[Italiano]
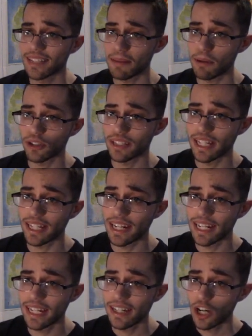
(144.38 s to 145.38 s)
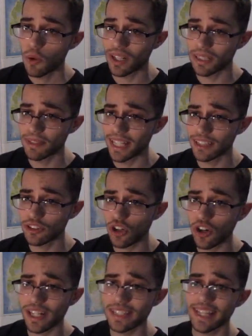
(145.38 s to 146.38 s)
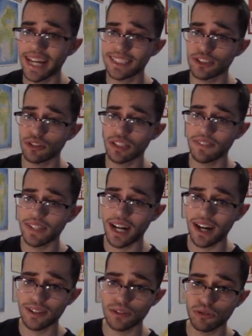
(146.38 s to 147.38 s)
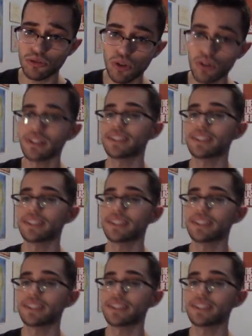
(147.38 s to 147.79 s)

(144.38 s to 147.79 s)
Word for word: dai Balotelli che è lì, guardami dentro, il destro deviato